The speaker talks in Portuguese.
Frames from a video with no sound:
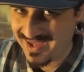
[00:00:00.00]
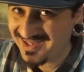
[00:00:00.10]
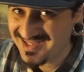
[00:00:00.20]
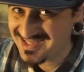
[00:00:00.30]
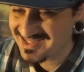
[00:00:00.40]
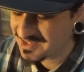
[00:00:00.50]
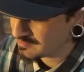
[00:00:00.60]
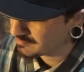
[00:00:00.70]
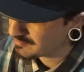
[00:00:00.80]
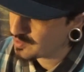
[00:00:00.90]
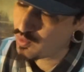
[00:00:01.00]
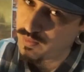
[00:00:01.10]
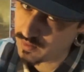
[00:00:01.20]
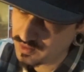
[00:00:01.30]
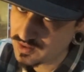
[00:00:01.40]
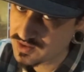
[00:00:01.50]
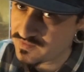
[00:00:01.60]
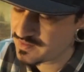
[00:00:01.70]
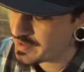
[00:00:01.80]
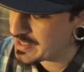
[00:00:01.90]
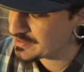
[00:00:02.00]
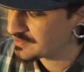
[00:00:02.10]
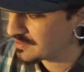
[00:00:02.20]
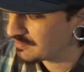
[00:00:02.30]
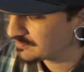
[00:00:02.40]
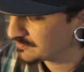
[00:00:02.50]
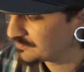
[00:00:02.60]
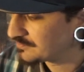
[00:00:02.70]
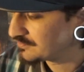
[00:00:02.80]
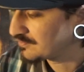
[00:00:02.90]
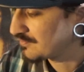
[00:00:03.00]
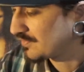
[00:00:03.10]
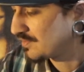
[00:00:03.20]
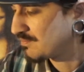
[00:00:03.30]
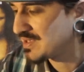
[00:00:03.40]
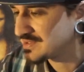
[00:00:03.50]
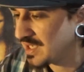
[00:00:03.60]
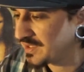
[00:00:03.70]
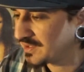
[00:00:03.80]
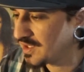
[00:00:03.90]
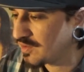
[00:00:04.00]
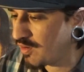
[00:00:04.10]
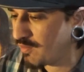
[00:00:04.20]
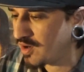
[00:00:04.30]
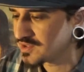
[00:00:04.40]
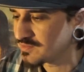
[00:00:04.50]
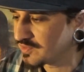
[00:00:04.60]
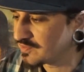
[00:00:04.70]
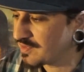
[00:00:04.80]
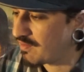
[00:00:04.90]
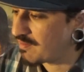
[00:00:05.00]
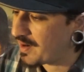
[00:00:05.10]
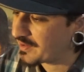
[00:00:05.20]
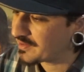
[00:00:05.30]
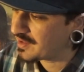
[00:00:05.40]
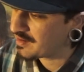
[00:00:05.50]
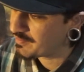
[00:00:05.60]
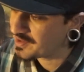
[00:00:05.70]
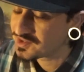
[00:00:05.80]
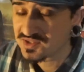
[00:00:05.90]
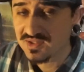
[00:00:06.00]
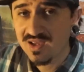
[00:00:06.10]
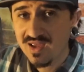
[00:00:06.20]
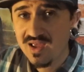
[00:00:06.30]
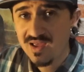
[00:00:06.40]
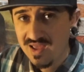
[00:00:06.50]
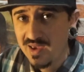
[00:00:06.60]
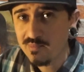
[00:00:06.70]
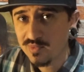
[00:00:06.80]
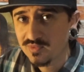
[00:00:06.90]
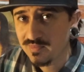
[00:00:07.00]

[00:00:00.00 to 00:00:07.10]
é lisinho, com um pouquinho de vibração, mas nada que incomode muito não. A máquina realmente é muito